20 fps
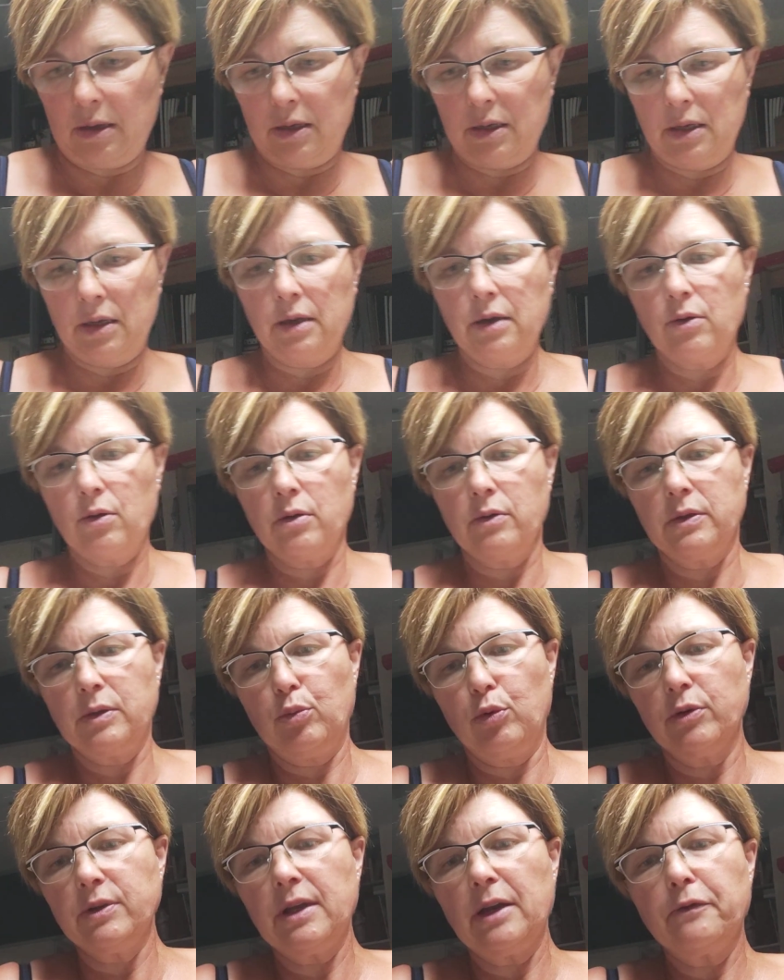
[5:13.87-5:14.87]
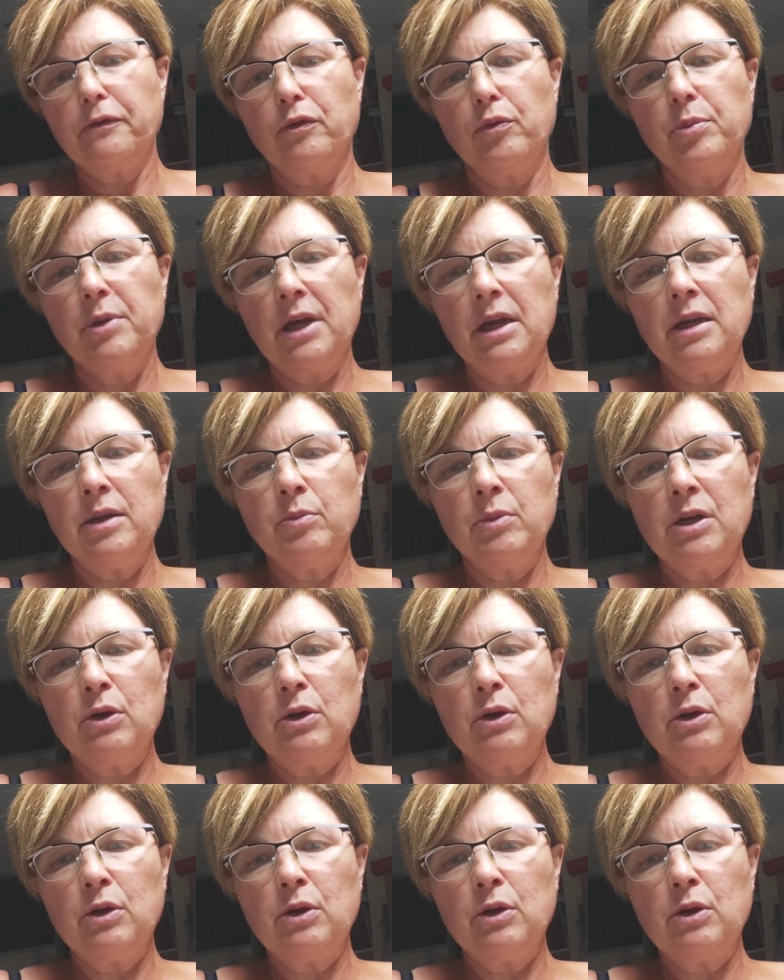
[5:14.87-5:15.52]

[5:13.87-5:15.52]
Et euh, c'est pour ça qu'il faut bien les